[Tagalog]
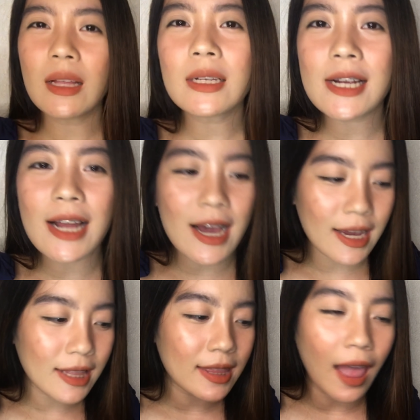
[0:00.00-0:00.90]
na siya
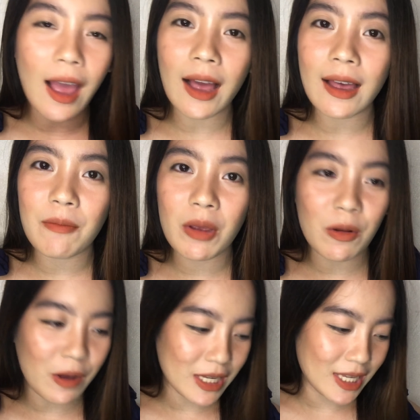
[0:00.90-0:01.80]
nakahintay kaya
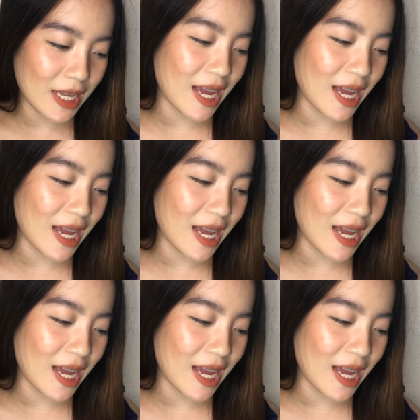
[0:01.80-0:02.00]
binukas niya.